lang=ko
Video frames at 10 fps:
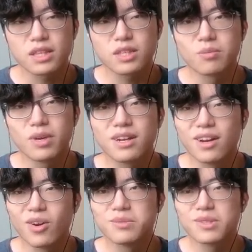정말
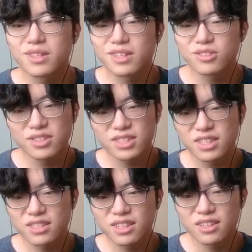엄청나게
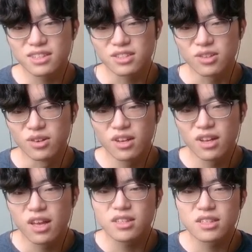순진한 생각이죠.
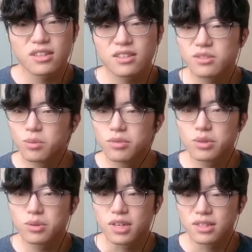기계는
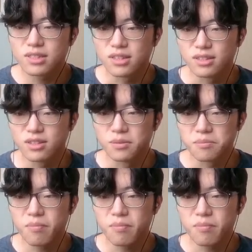동물종을 가리지 않아요.